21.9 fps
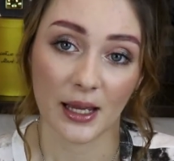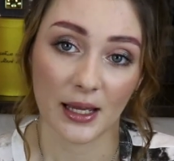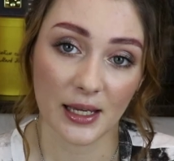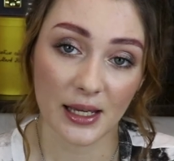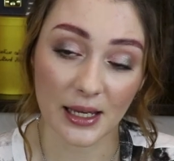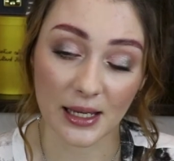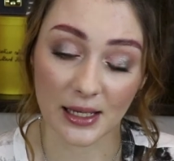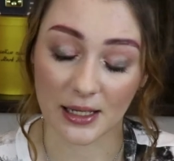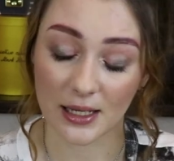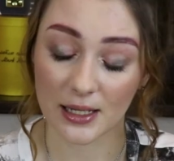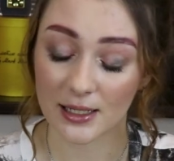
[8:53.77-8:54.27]
И
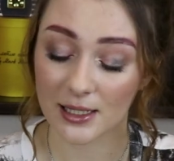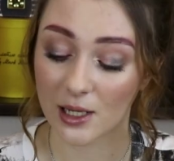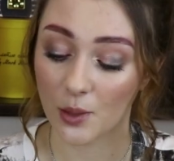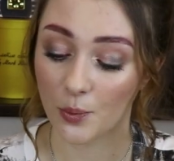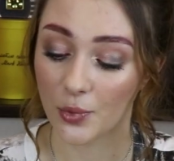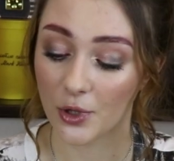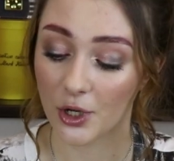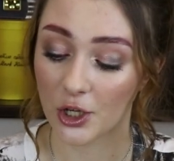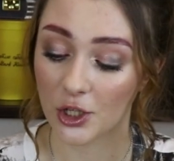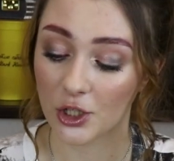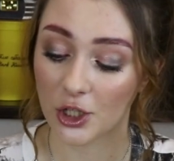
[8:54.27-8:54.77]
если
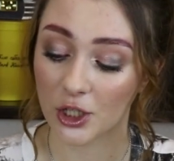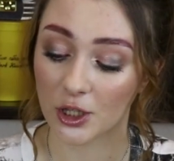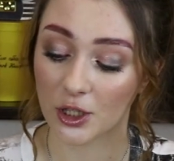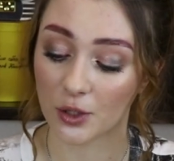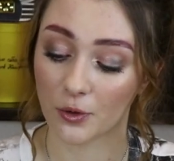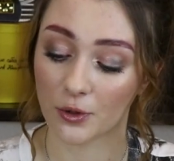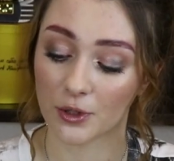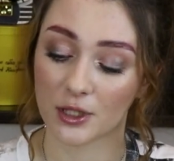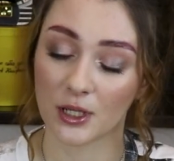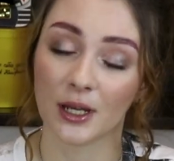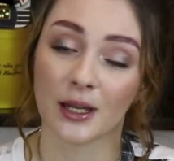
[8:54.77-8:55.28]

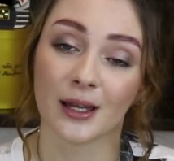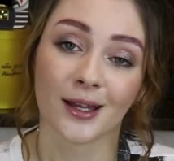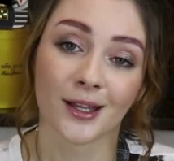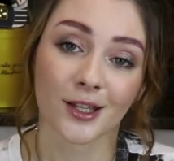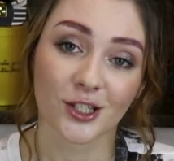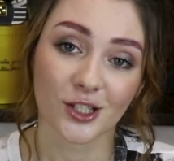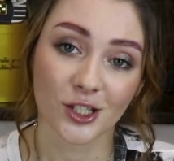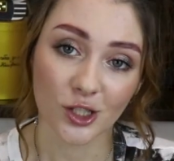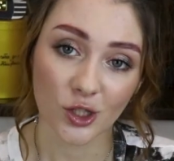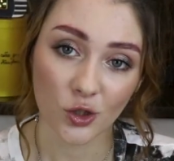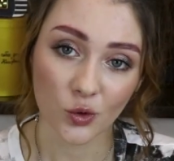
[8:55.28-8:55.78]
пересчитывать
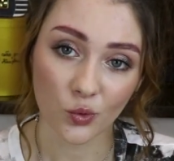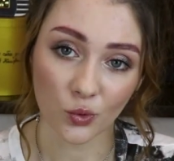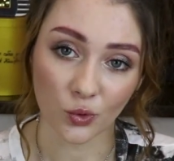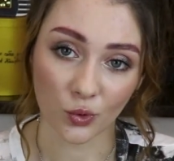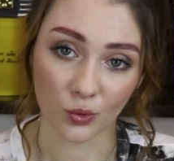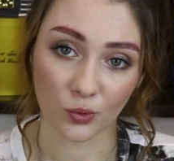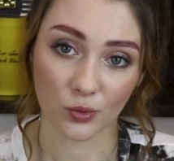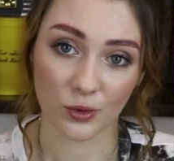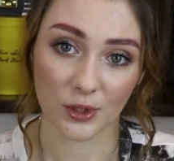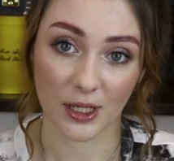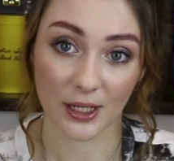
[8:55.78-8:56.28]

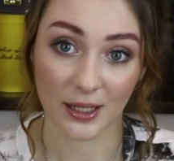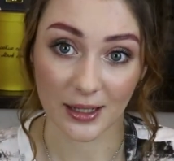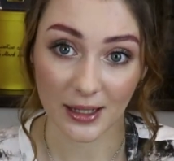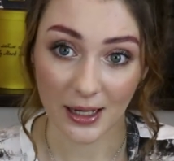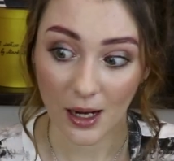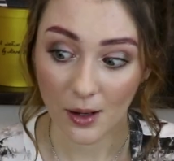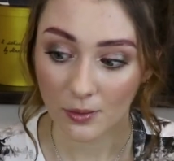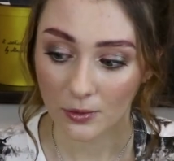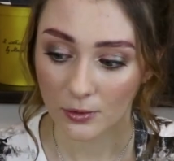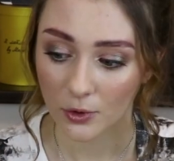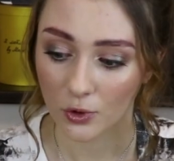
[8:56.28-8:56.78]
цену за
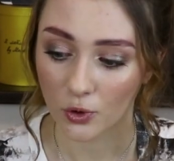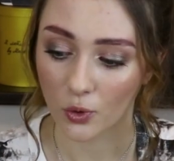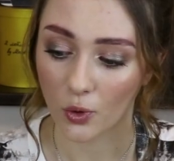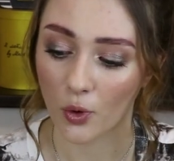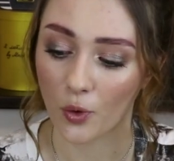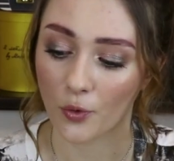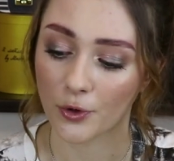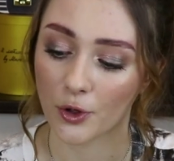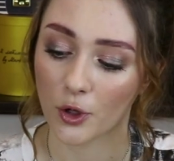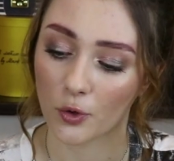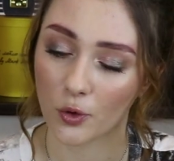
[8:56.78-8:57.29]
грамм,
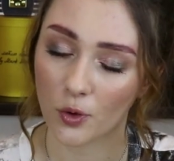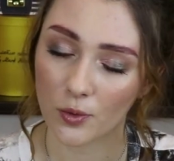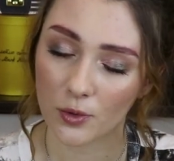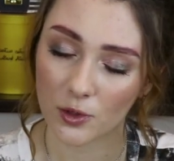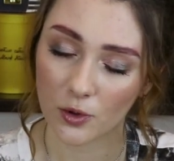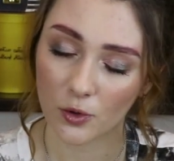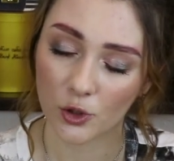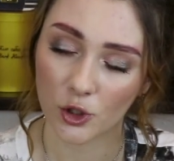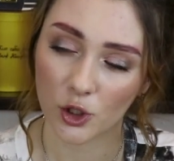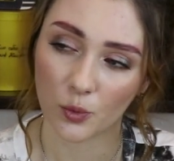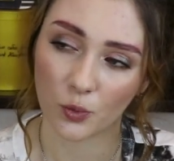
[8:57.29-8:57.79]
то в таком
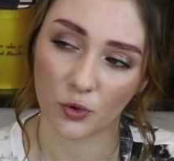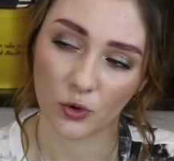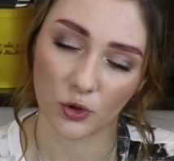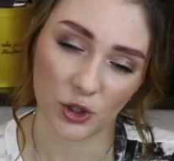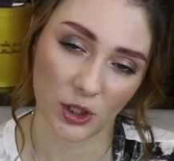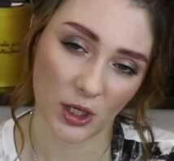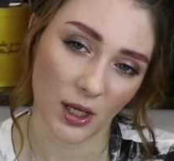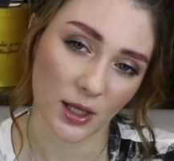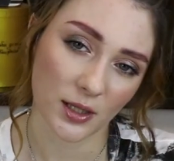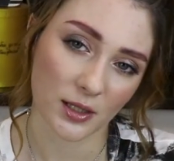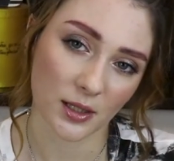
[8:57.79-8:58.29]
случае
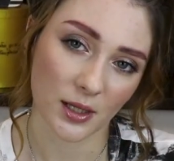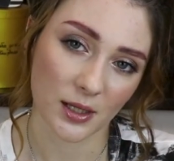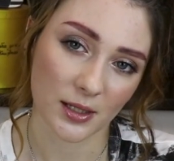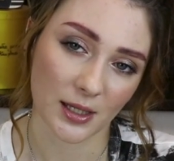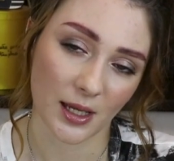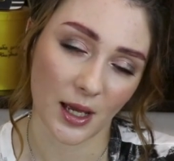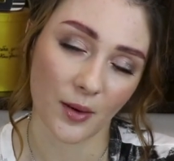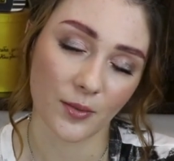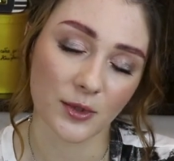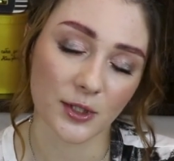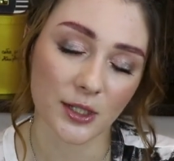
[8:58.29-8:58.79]
получается на
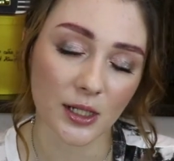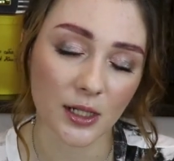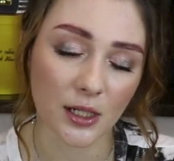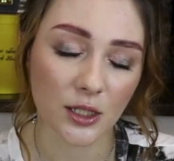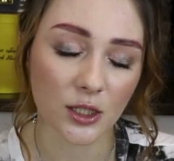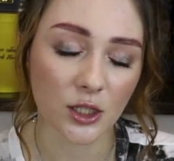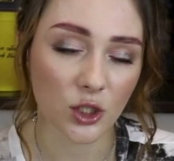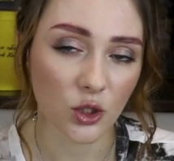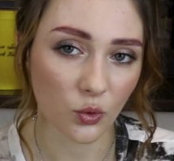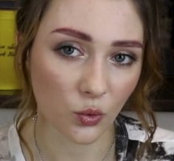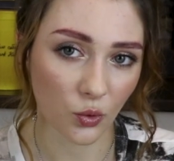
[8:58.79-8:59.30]
самом деле
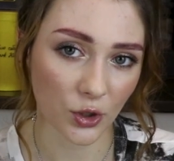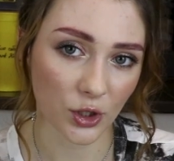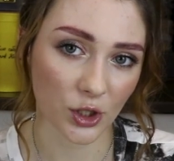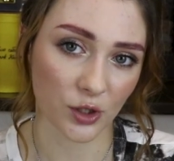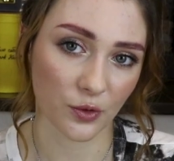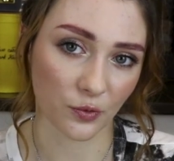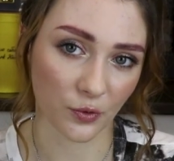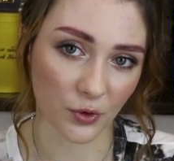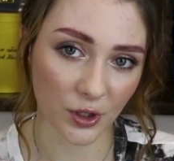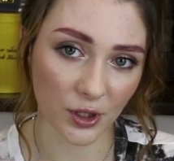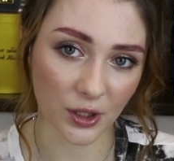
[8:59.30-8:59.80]
не
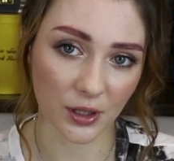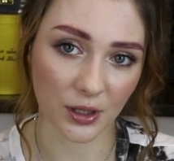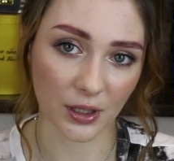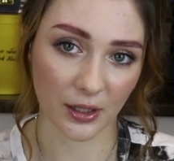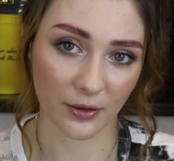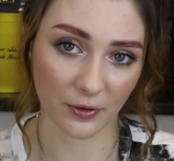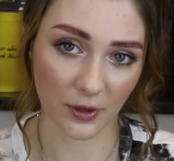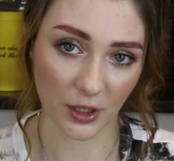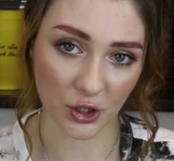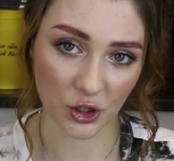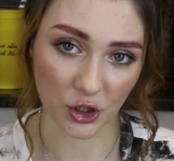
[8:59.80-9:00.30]
очень
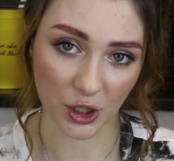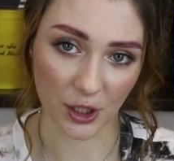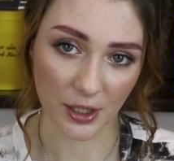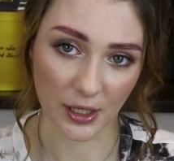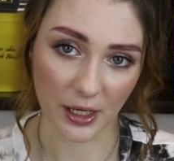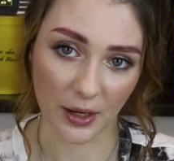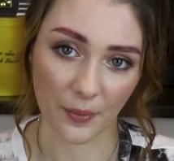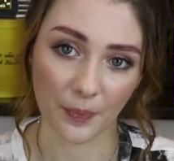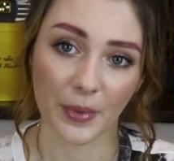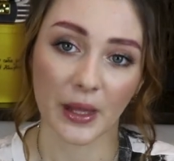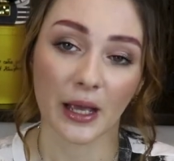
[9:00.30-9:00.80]
выгодное
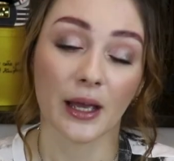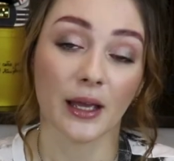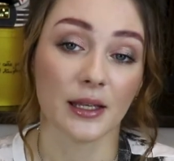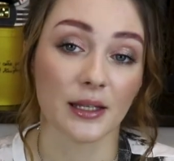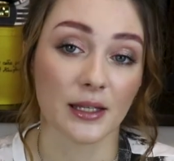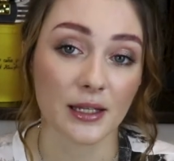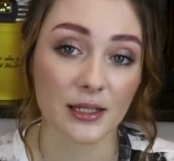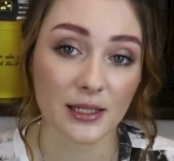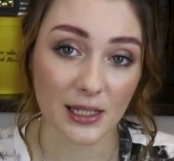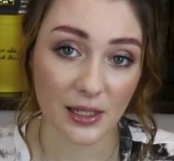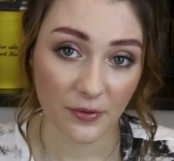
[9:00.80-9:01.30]
вложение.
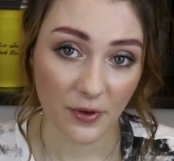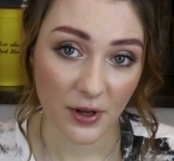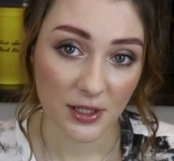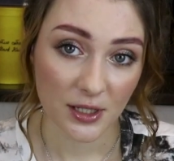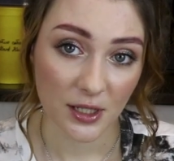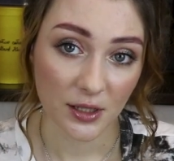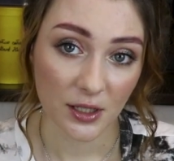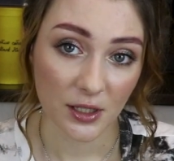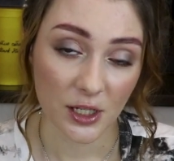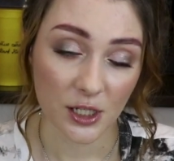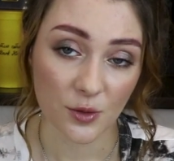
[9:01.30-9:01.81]
Если вас
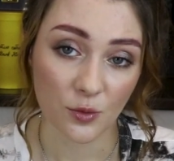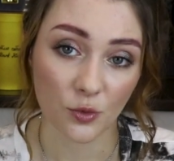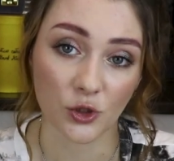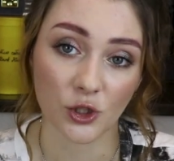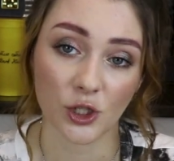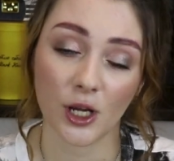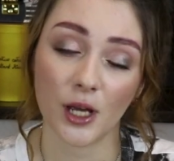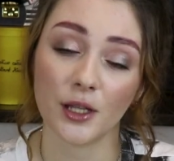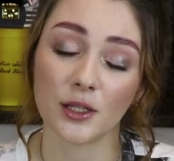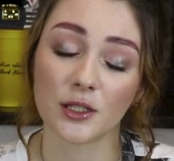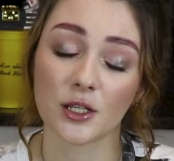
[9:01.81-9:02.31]
это не
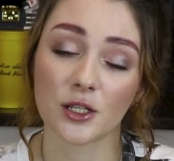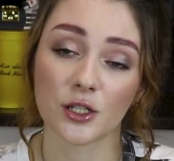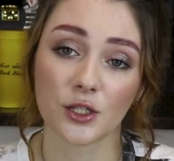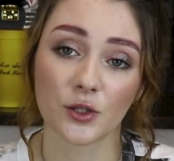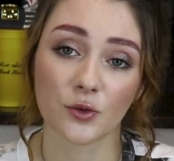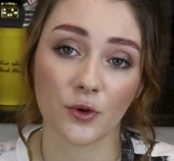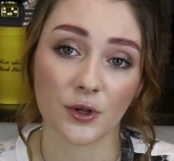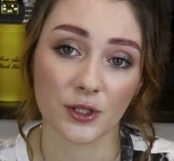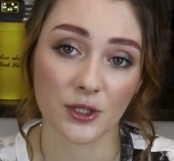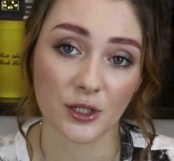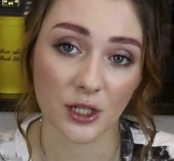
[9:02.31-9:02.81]
смущает,
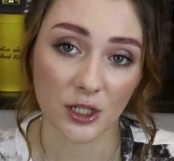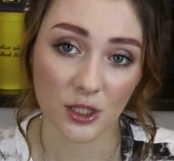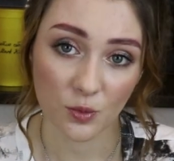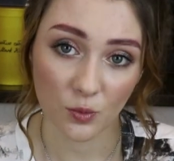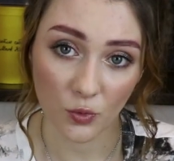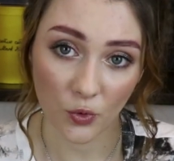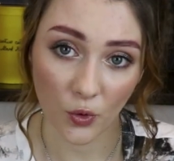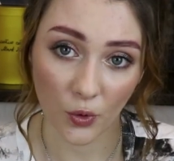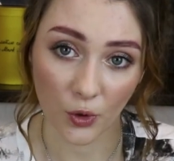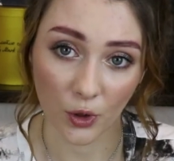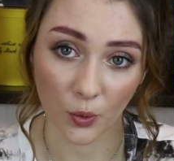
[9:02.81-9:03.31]
если у вас есть
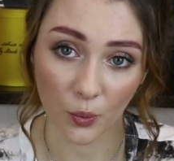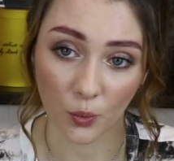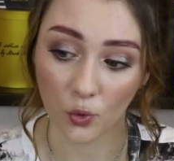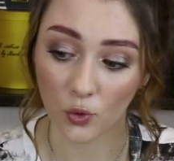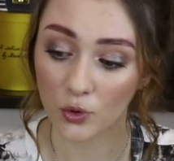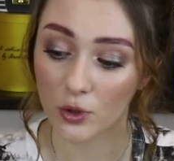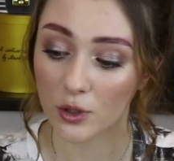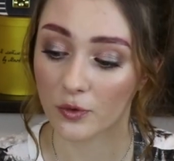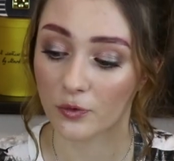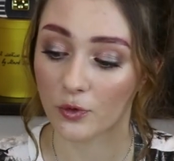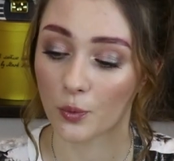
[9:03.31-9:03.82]
много
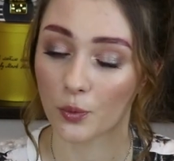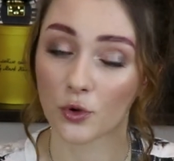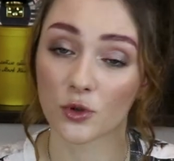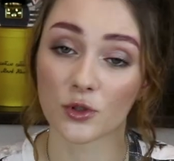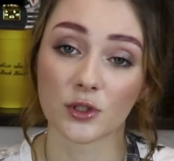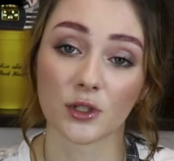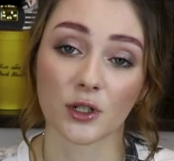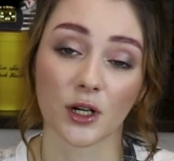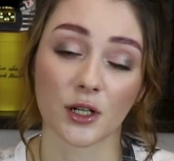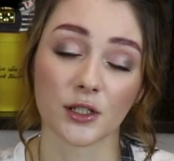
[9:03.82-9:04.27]
пудр, вы просто